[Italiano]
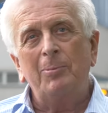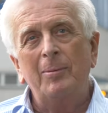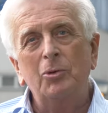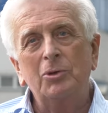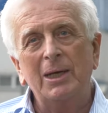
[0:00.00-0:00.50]

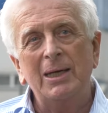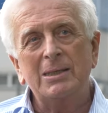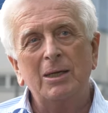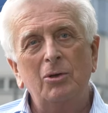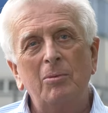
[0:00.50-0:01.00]

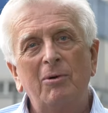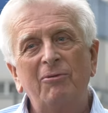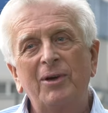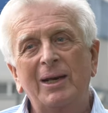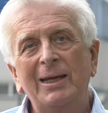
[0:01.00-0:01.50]
piemontesi, noi
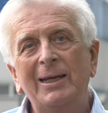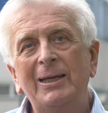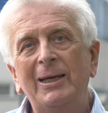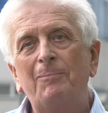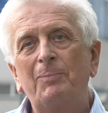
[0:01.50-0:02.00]

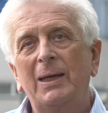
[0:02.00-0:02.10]
monferrini,